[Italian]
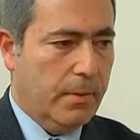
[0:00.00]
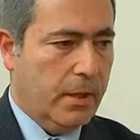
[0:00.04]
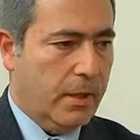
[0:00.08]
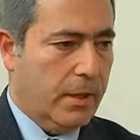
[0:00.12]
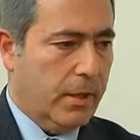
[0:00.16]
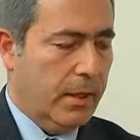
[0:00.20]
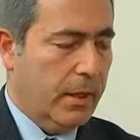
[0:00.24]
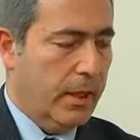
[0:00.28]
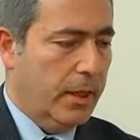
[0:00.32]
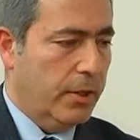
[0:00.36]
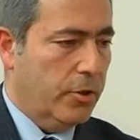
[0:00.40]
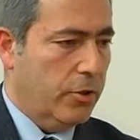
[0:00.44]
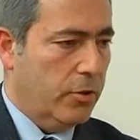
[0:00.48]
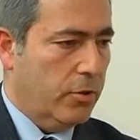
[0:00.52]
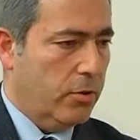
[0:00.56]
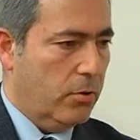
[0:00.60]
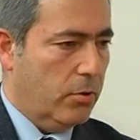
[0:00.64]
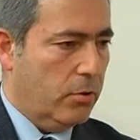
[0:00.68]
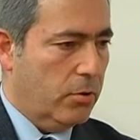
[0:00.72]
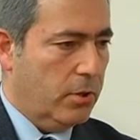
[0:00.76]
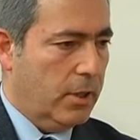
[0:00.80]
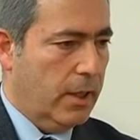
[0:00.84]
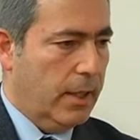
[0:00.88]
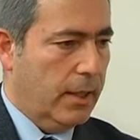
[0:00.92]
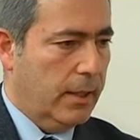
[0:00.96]
perché ci sono
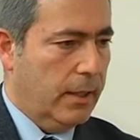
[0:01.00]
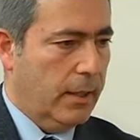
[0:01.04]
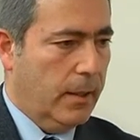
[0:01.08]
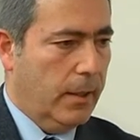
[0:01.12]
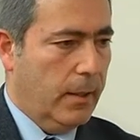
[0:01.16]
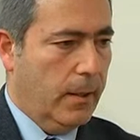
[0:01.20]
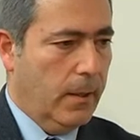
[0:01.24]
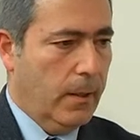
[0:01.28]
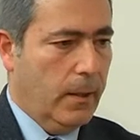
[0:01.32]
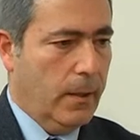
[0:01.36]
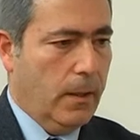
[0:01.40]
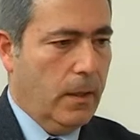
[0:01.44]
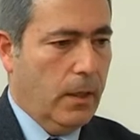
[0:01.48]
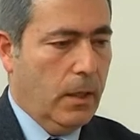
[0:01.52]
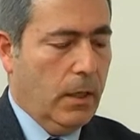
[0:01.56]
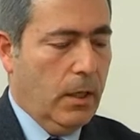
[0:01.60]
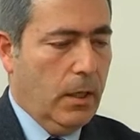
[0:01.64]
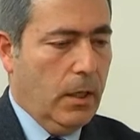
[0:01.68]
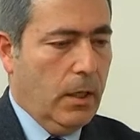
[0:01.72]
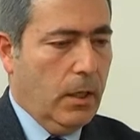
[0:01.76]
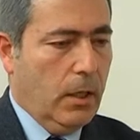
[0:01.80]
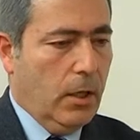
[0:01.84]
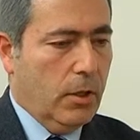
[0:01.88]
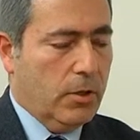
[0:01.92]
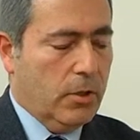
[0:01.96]
state
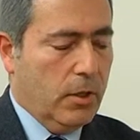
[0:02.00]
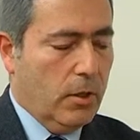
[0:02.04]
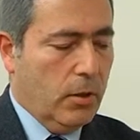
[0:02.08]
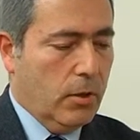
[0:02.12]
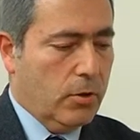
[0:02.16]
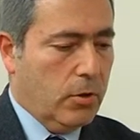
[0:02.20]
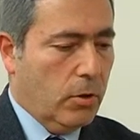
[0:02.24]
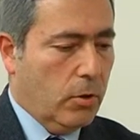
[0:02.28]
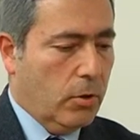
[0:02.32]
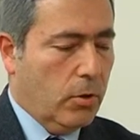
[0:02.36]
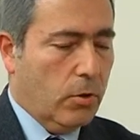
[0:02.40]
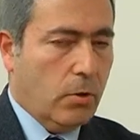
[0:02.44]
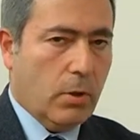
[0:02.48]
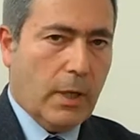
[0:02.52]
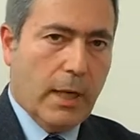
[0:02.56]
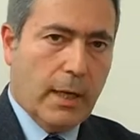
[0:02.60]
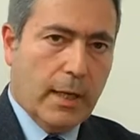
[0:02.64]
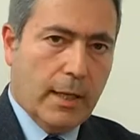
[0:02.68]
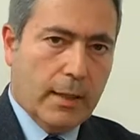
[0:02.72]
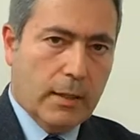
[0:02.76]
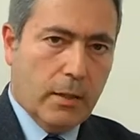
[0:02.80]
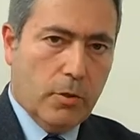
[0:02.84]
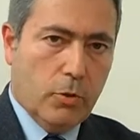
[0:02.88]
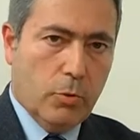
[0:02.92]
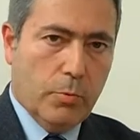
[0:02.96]
sono
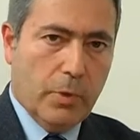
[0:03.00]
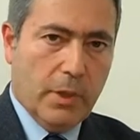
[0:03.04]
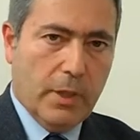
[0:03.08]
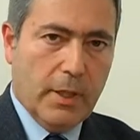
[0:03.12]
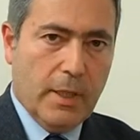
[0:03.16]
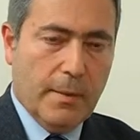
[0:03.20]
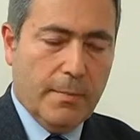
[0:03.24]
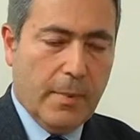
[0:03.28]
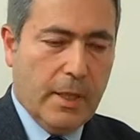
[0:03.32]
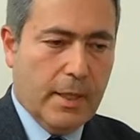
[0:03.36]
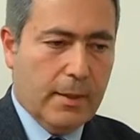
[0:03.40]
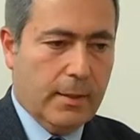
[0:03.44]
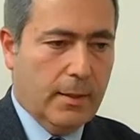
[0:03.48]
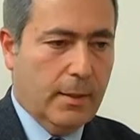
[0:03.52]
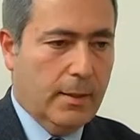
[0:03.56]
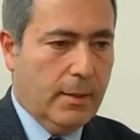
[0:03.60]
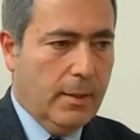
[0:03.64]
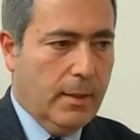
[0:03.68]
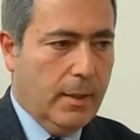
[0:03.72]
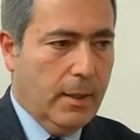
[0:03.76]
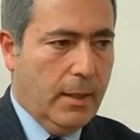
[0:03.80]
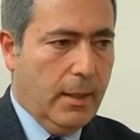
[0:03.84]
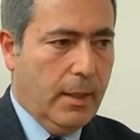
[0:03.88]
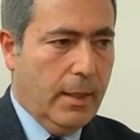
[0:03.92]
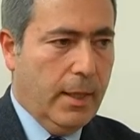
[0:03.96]
calati i numeri dei parti,
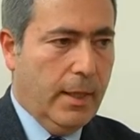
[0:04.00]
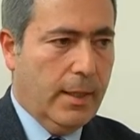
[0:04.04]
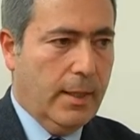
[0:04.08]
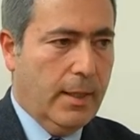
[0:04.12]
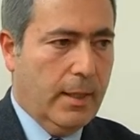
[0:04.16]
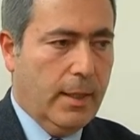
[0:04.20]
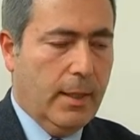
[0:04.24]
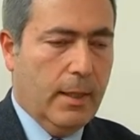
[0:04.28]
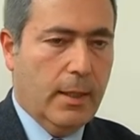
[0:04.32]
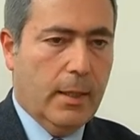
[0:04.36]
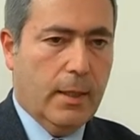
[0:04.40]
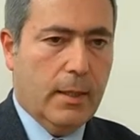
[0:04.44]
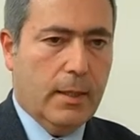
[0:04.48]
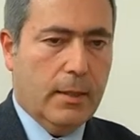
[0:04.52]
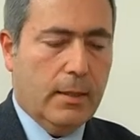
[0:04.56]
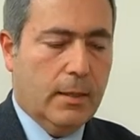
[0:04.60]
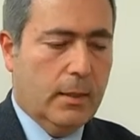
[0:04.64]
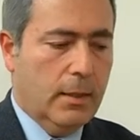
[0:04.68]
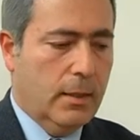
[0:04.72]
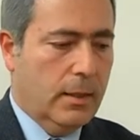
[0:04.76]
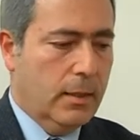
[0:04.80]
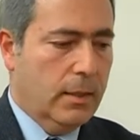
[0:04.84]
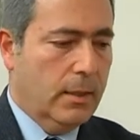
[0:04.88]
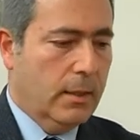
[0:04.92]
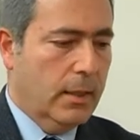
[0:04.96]
di chi, ne,
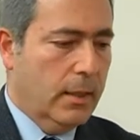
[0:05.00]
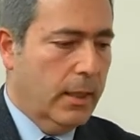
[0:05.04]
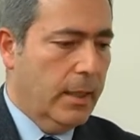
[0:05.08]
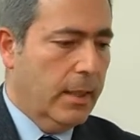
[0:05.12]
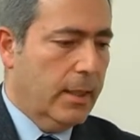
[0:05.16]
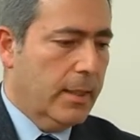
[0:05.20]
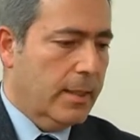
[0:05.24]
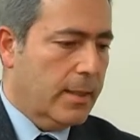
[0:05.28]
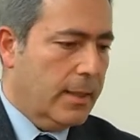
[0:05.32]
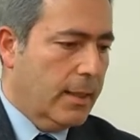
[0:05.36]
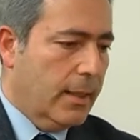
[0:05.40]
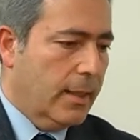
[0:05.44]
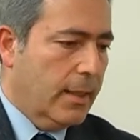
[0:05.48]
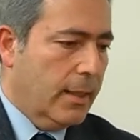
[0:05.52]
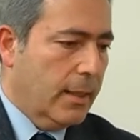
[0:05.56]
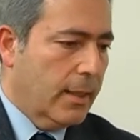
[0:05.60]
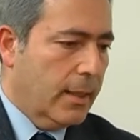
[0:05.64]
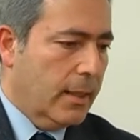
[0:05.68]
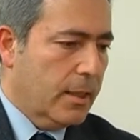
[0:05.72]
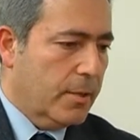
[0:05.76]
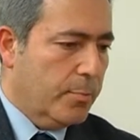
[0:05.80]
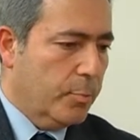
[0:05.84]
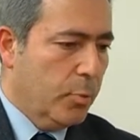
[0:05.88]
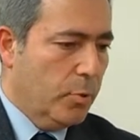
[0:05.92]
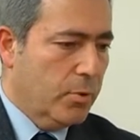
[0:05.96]
di, di chi ne è stata la
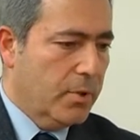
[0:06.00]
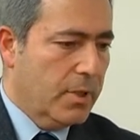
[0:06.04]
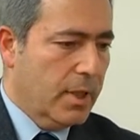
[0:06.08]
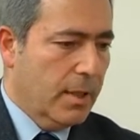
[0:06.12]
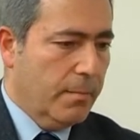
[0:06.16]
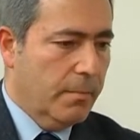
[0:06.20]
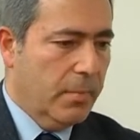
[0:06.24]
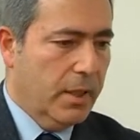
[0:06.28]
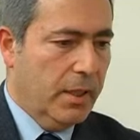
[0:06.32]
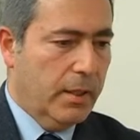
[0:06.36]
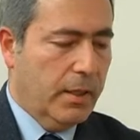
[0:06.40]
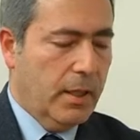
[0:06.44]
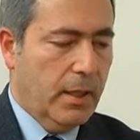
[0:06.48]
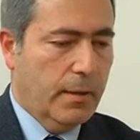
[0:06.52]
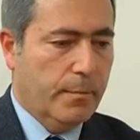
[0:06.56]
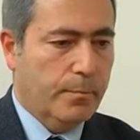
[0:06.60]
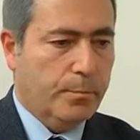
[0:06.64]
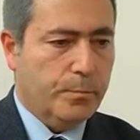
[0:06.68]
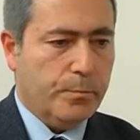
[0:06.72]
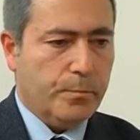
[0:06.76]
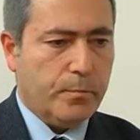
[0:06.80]
responsabilità.